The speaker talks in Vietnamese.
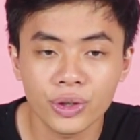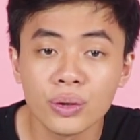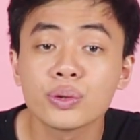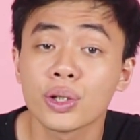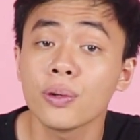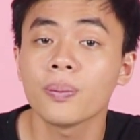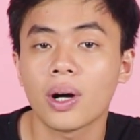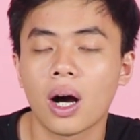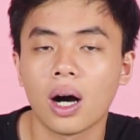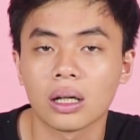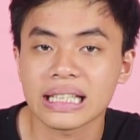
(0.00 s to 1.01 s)
YouTube
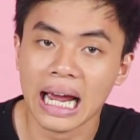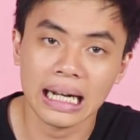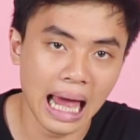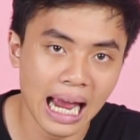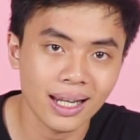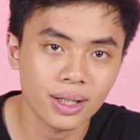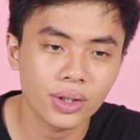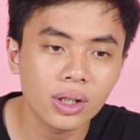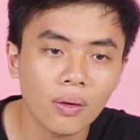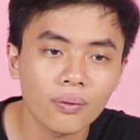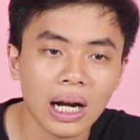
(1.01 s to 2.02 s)
họ chặn lại
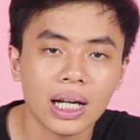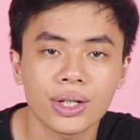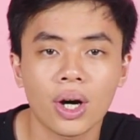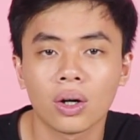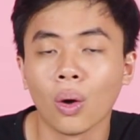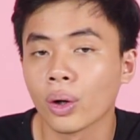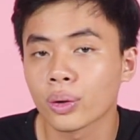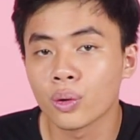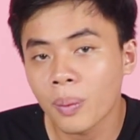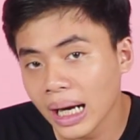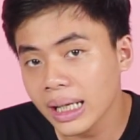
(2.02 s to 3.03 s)
chứ không phải là do lỗi
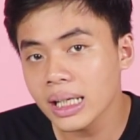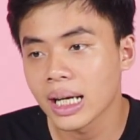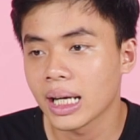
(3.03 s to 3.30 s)
của máy